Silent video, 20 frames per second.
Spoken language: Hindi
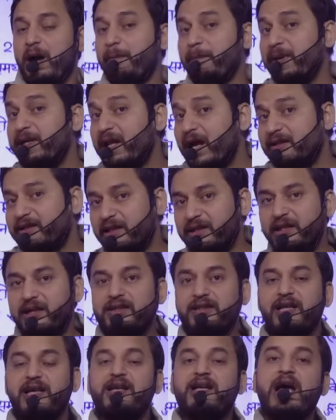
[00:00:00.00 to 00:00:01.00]
हम भी जाते
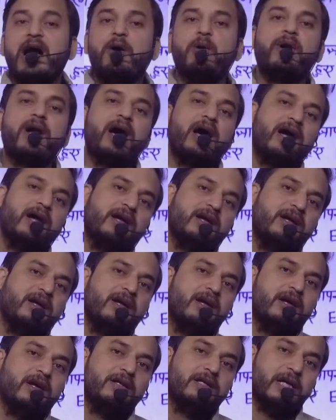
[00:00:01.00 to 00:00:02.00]
देखते क्या हो रहा है
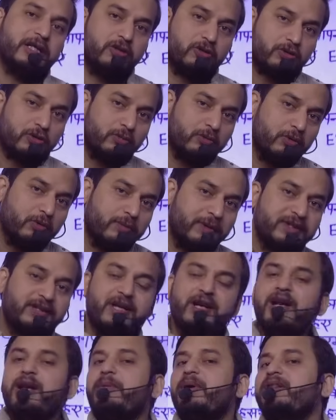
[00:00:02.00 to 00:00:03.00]
ये जो तो
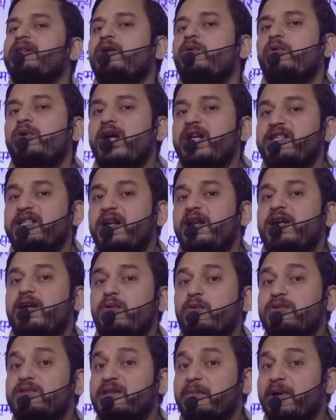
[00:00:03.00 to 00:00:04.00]
मुख्यमंत्री लेवल तक होना चाहिए
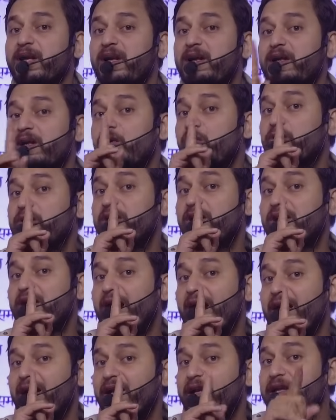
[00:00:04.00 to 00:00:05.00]
लेकिन उसमें लड़के उठकर
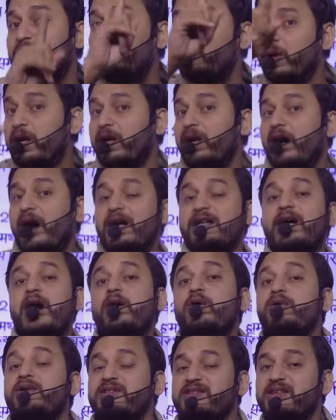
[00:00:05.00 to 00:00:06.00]
खड़ा नहीं हुए
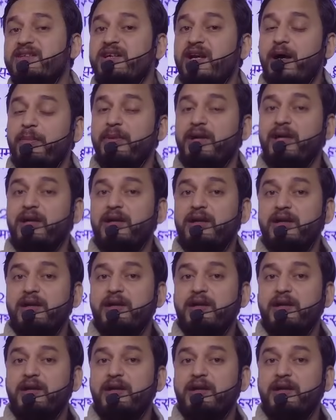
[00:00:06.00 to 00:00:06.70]
हजारों की संख्या में